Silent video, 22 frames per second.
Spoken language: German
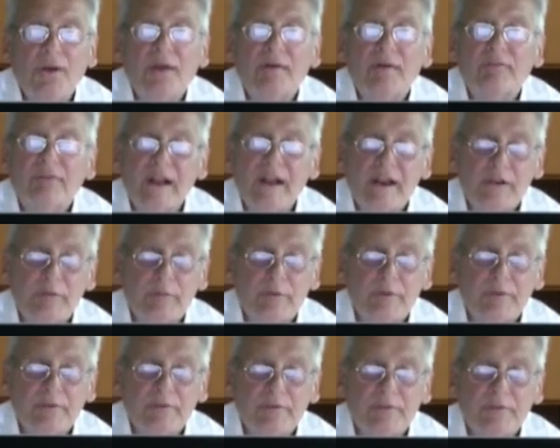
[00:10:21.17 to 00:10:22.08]
der Welt
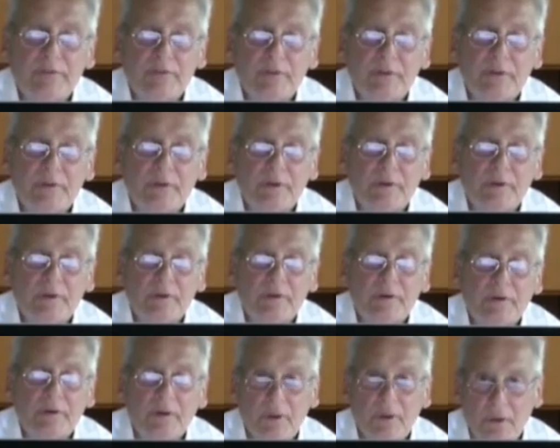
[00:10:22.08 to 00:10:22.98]
besitzen.
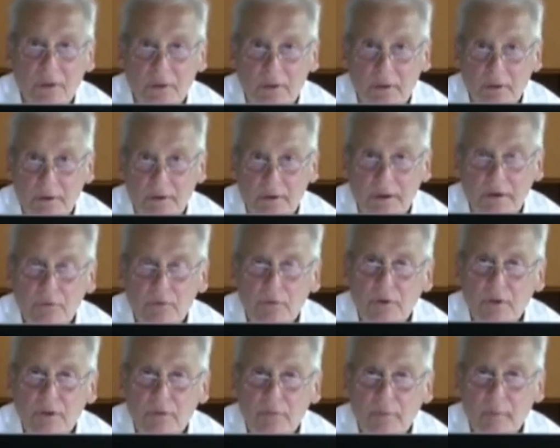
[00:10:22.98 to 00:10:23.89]
Nicht
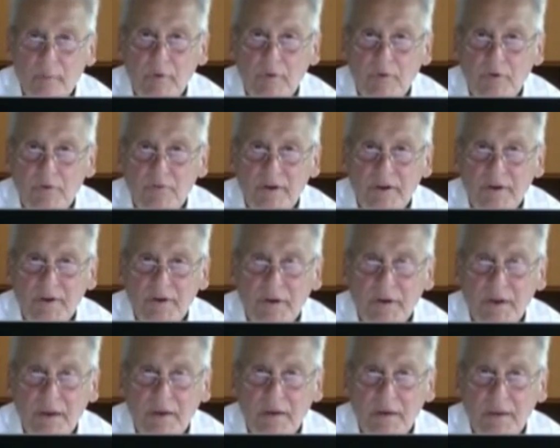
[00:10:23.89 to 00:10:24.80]
nur das, man muss auch
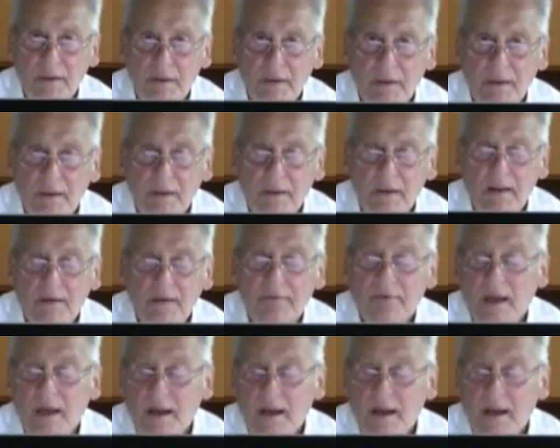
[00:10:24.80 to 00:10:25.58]
weitergehen. Da ist